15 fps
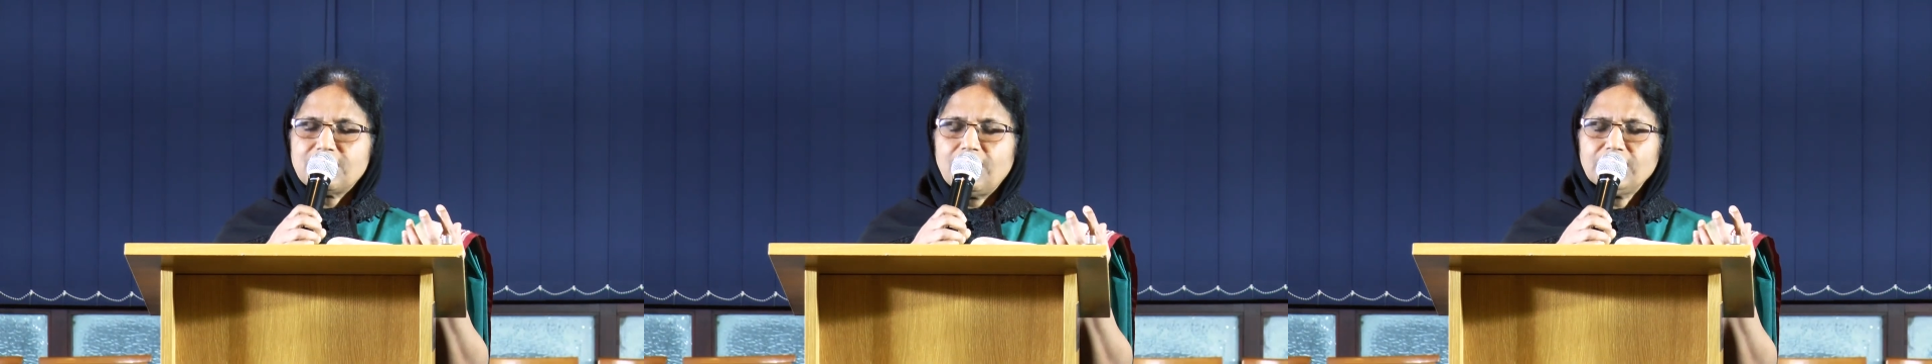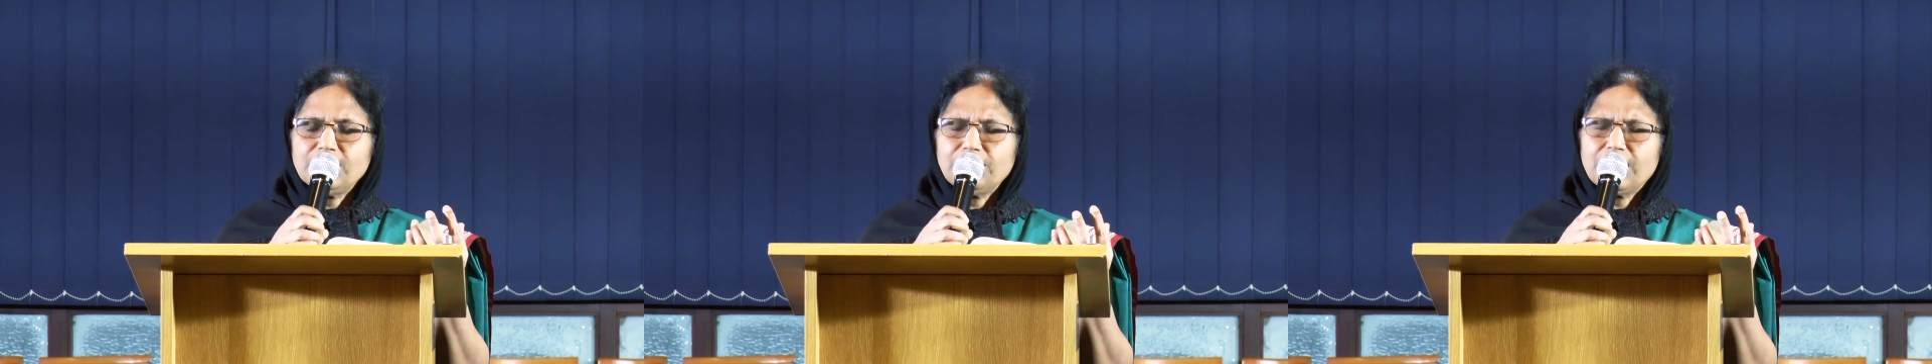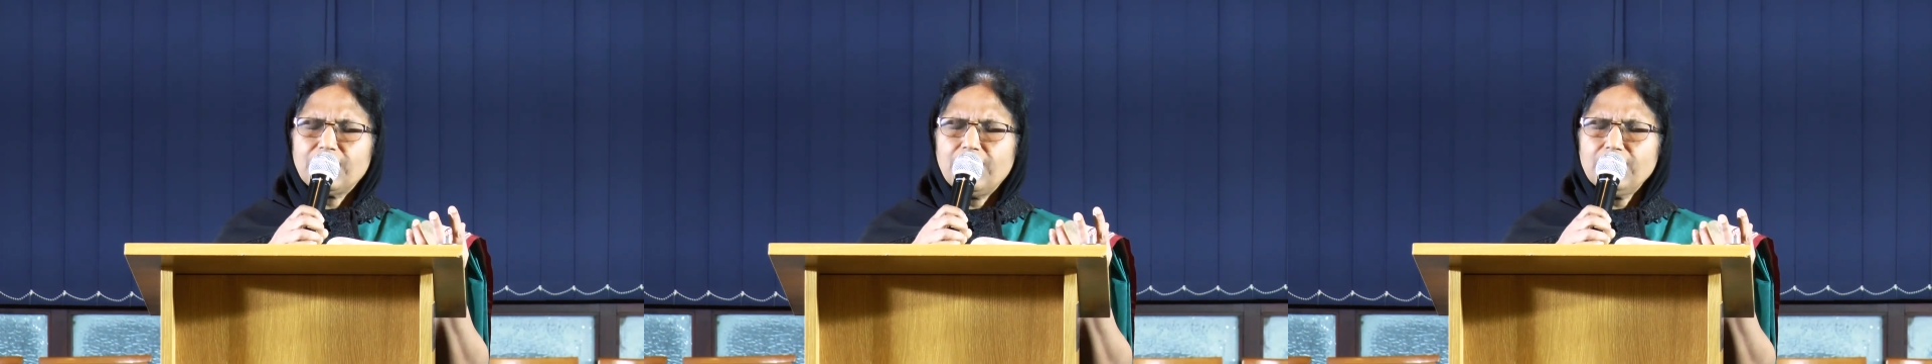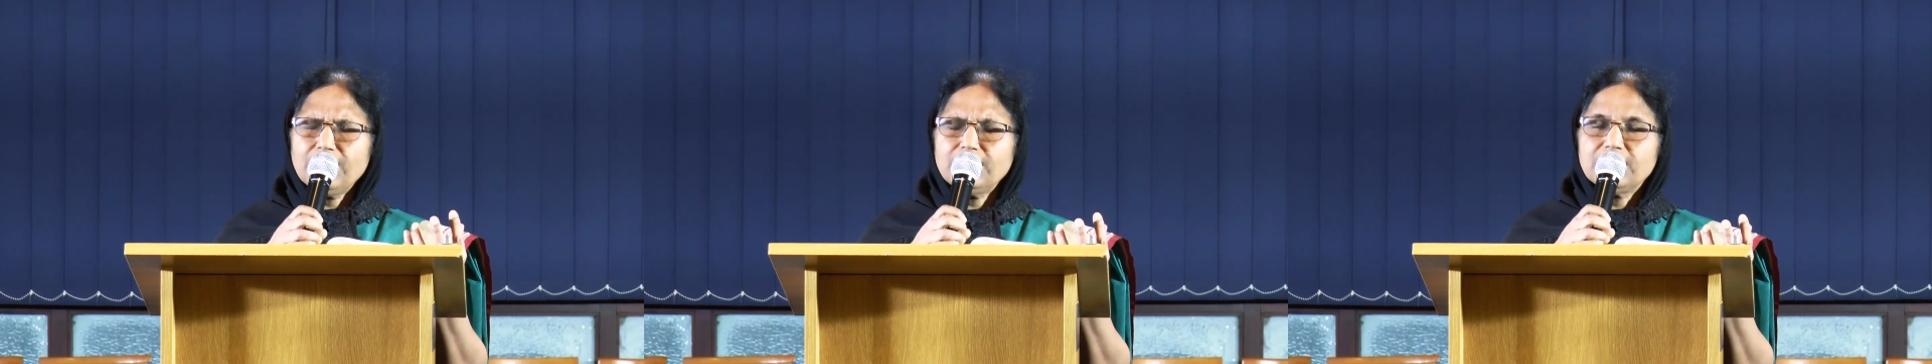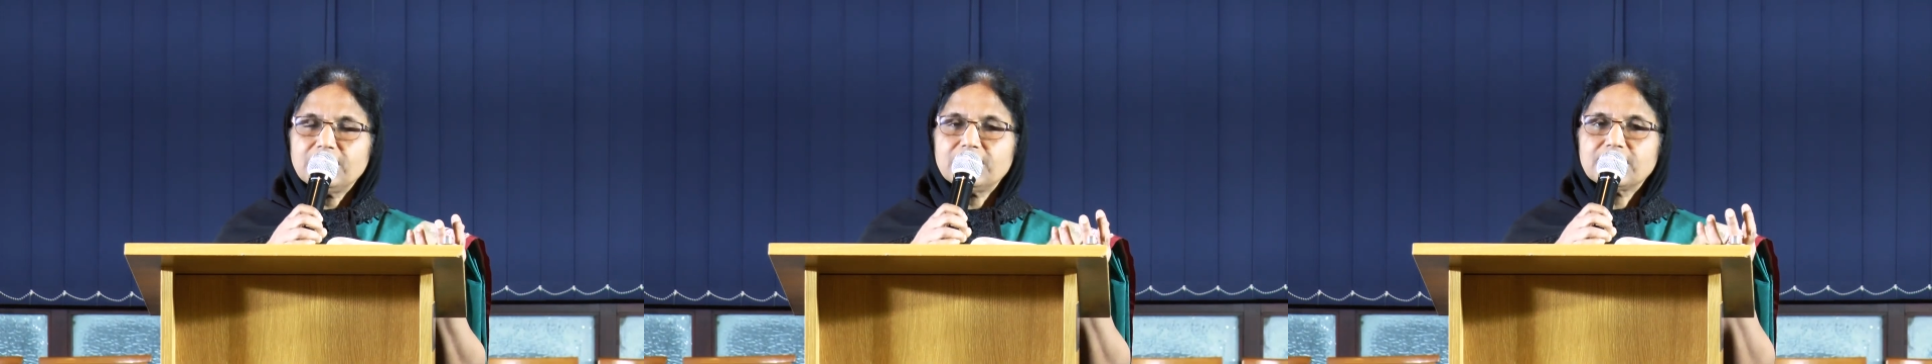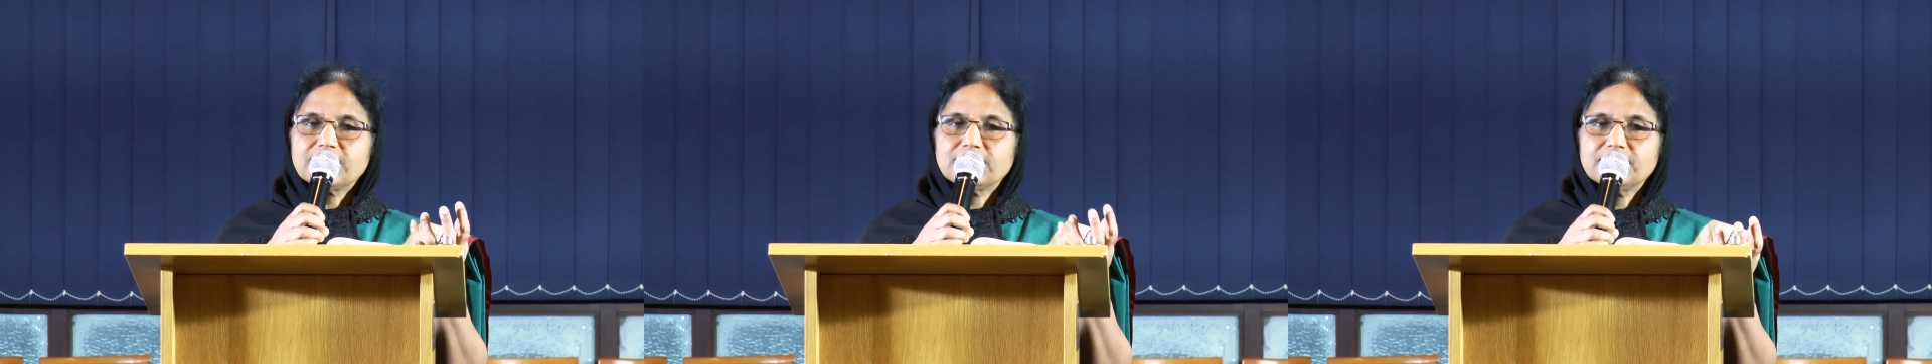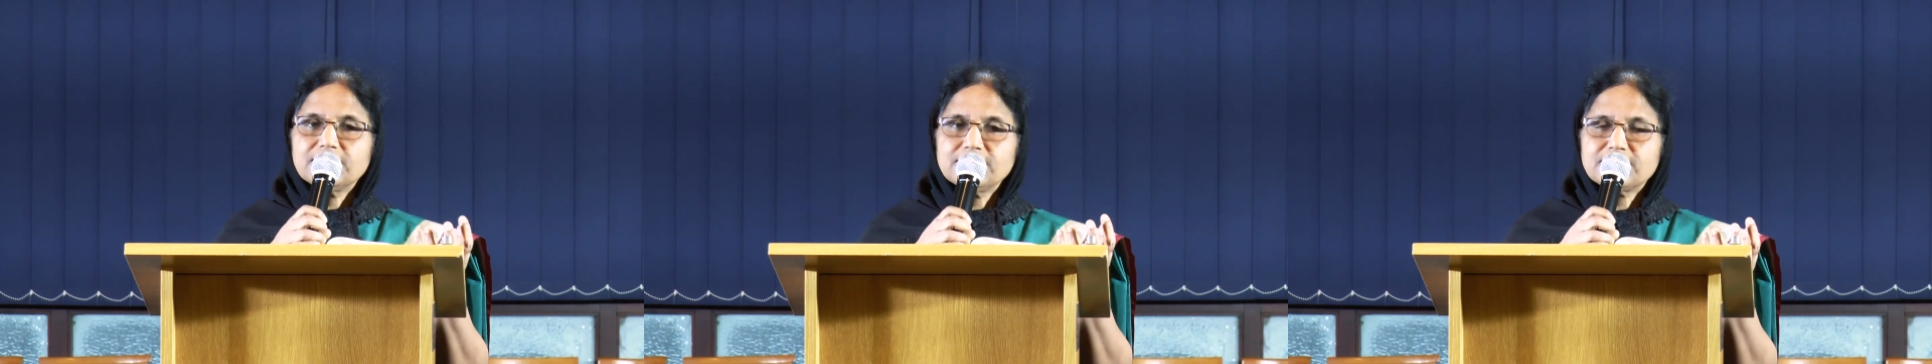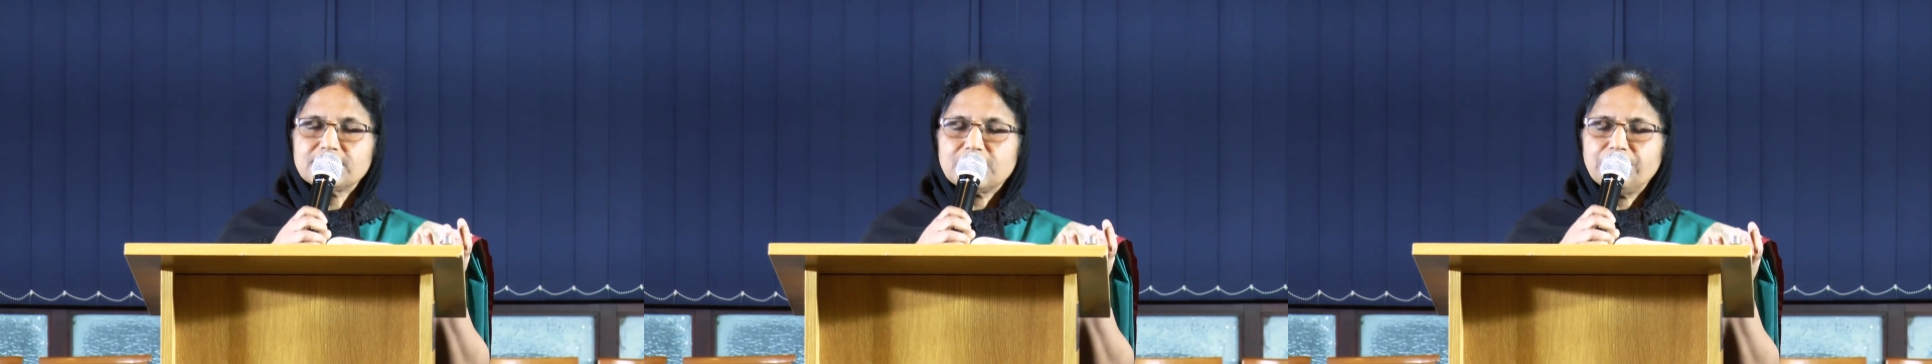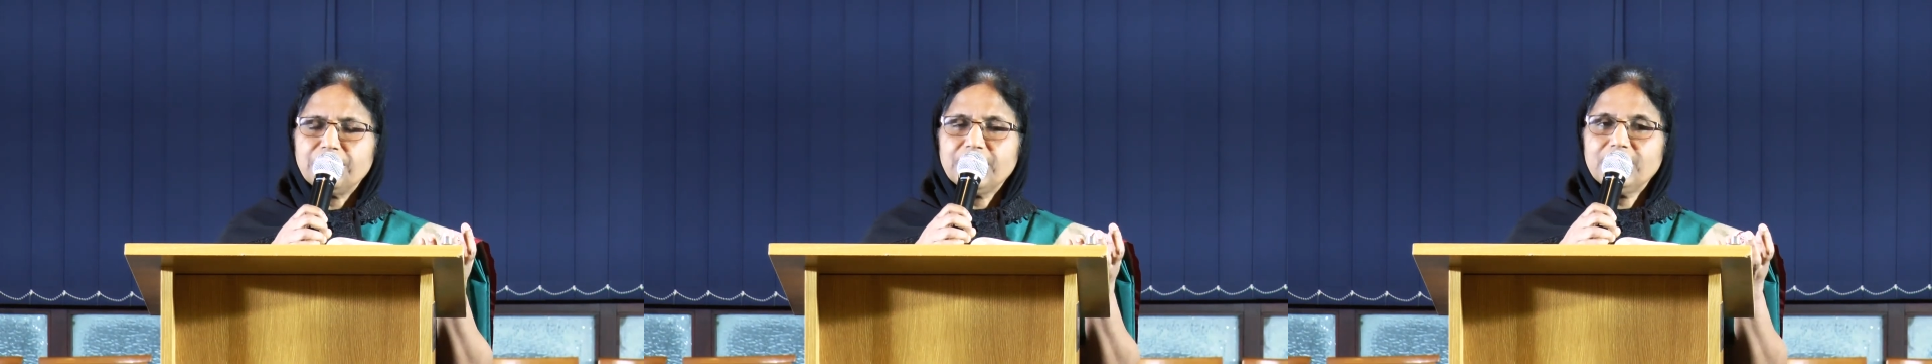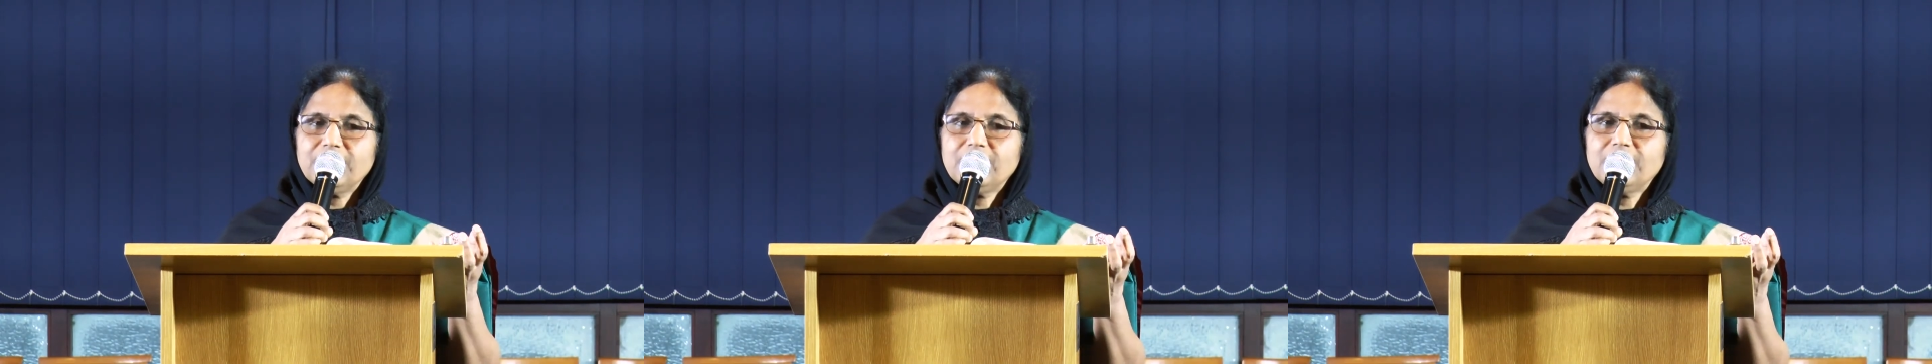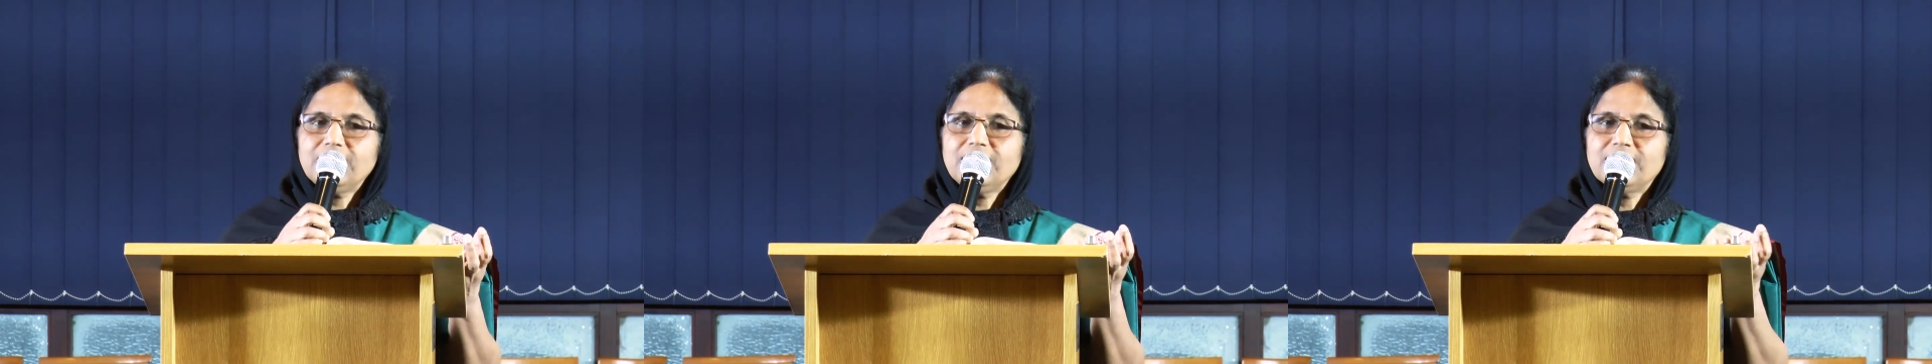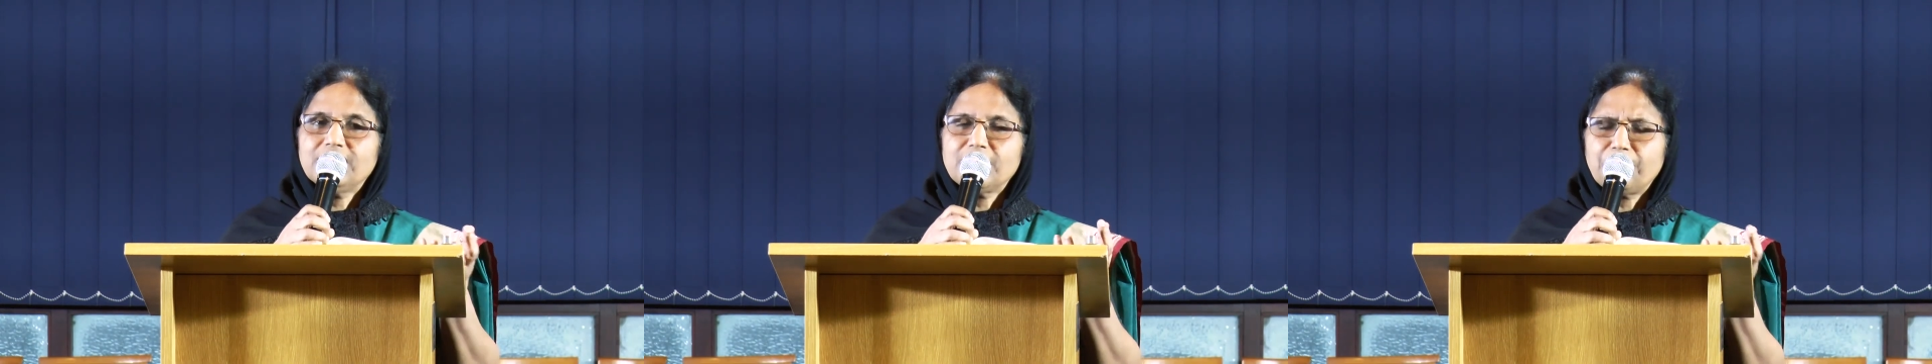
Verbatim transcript: ஆண்டவருக்காக இருக்கிற தேர்ஸ்ட் அப்படியே